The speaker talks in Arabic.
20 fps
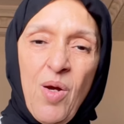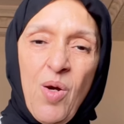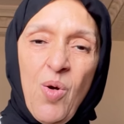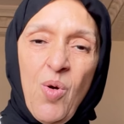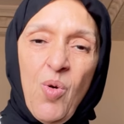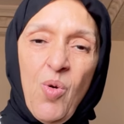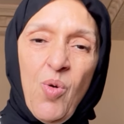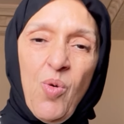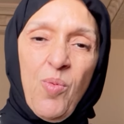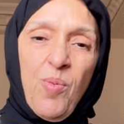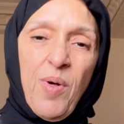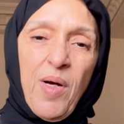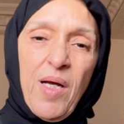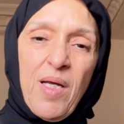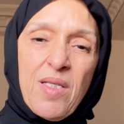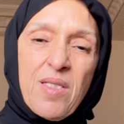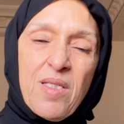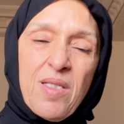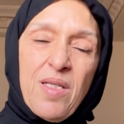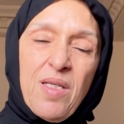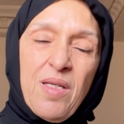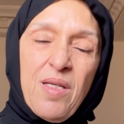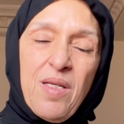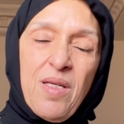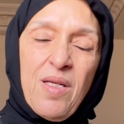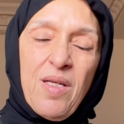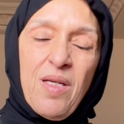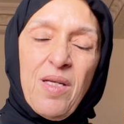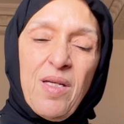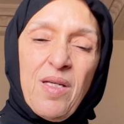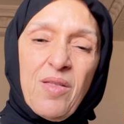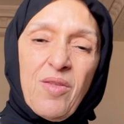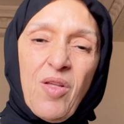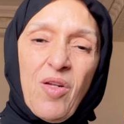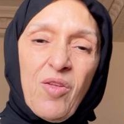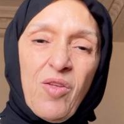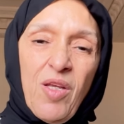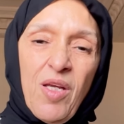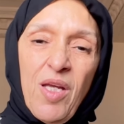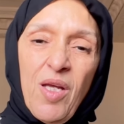وبغيتي
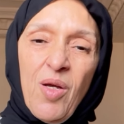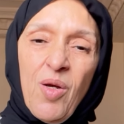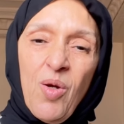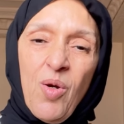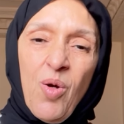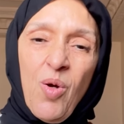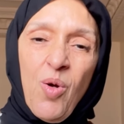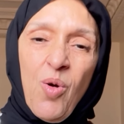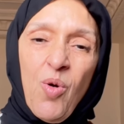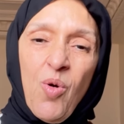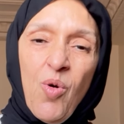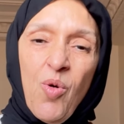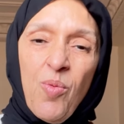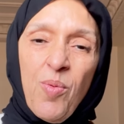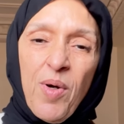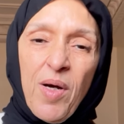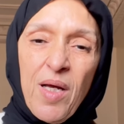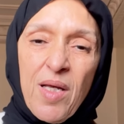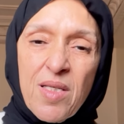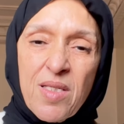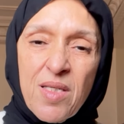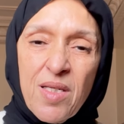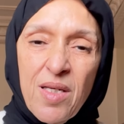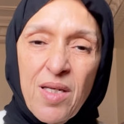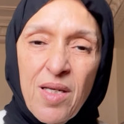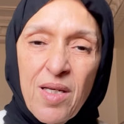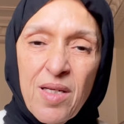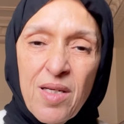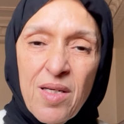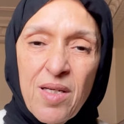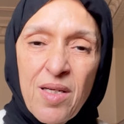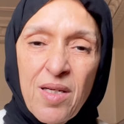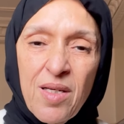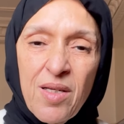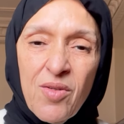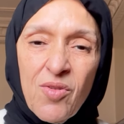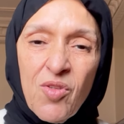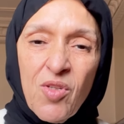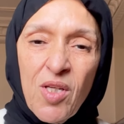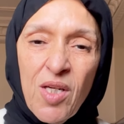ترضيه وبغيتي
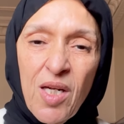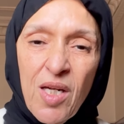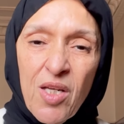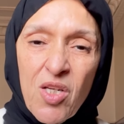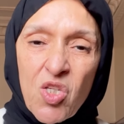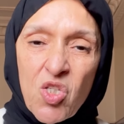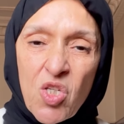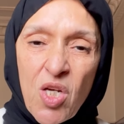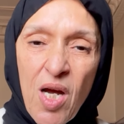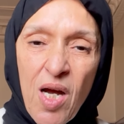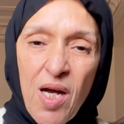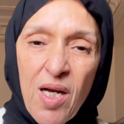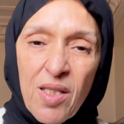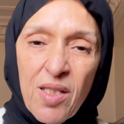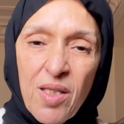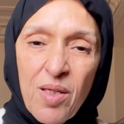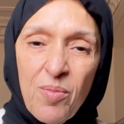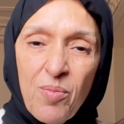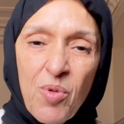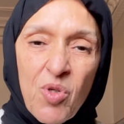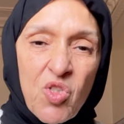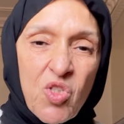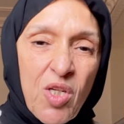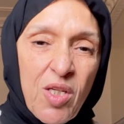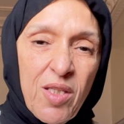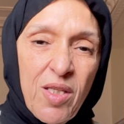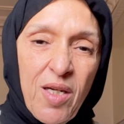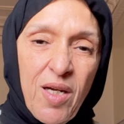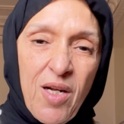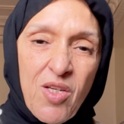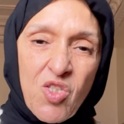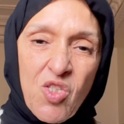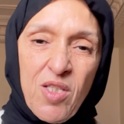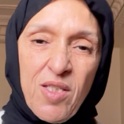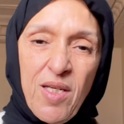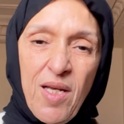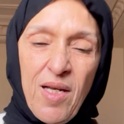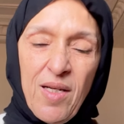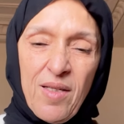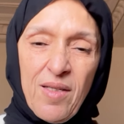ديري الاجهاض باش ترضي الراجل
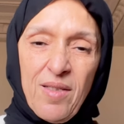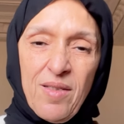ديالك